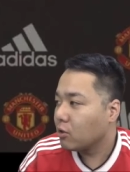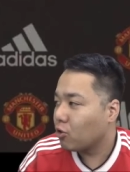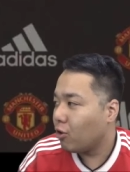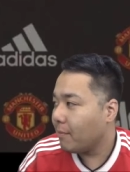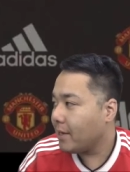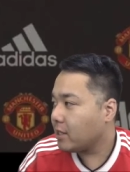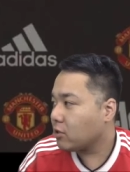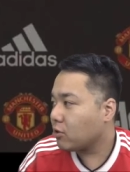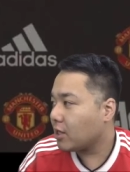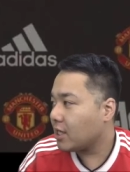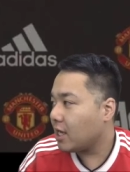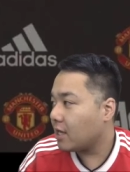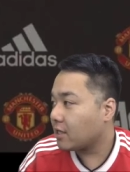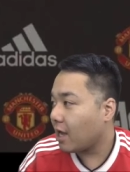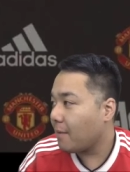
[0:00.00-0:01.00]
コメントが
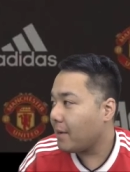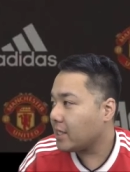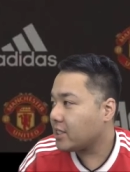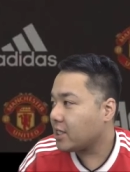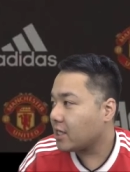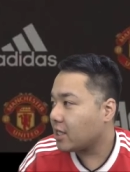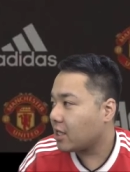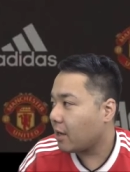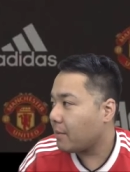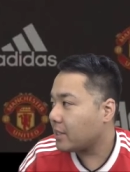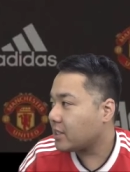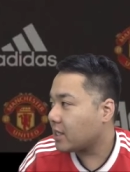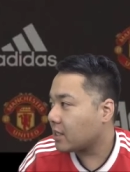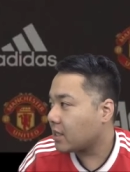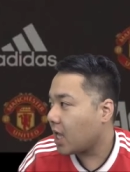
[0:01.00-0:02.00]
ね、溜まっちゃって溜
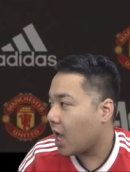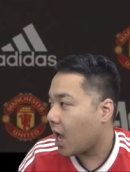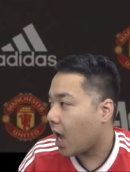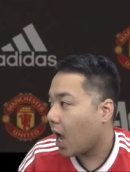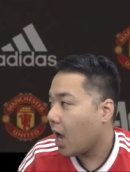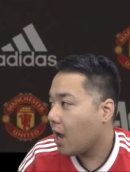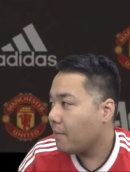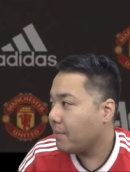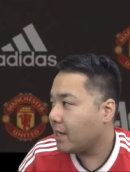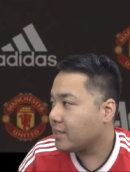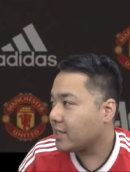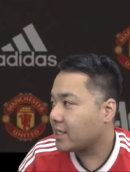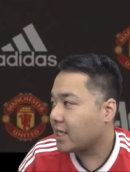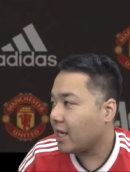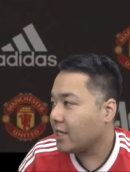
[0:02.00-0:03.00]
まっちゃって、ま
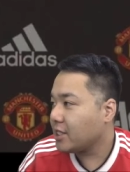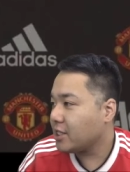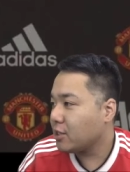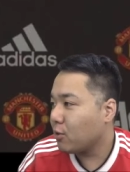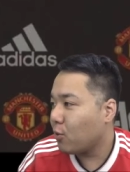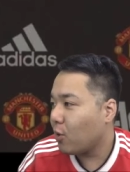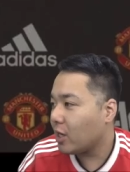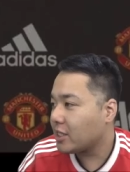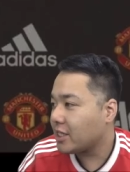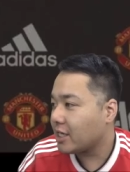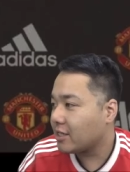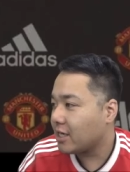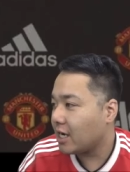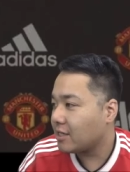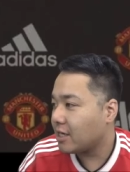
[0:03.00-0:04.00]
ずは最新の
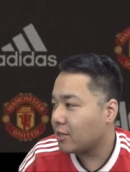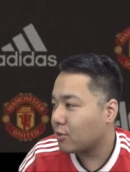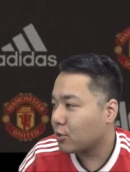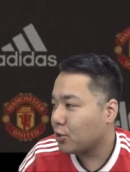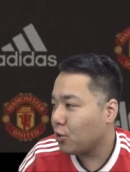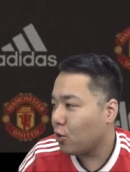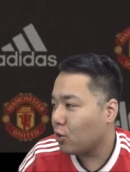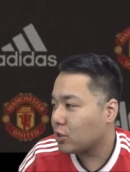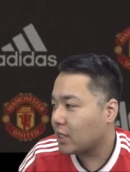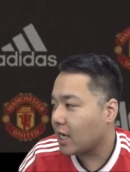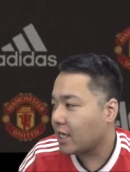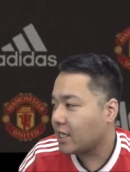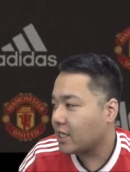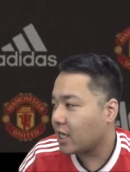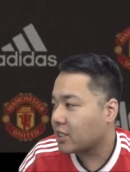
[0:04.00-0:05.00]
フォアチェッカーぐらいの、今日
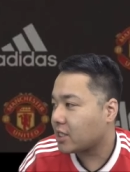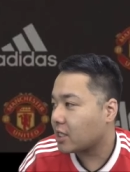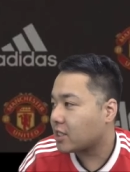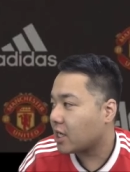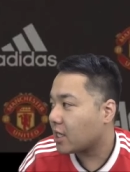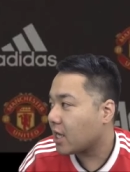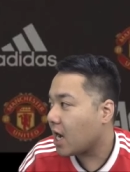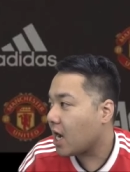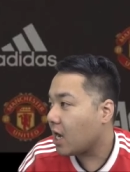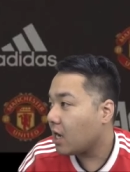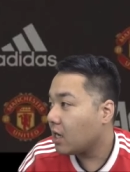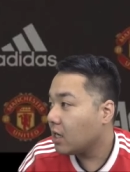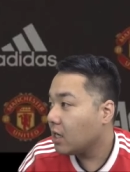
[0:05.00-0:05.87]
さっき出したやつやな。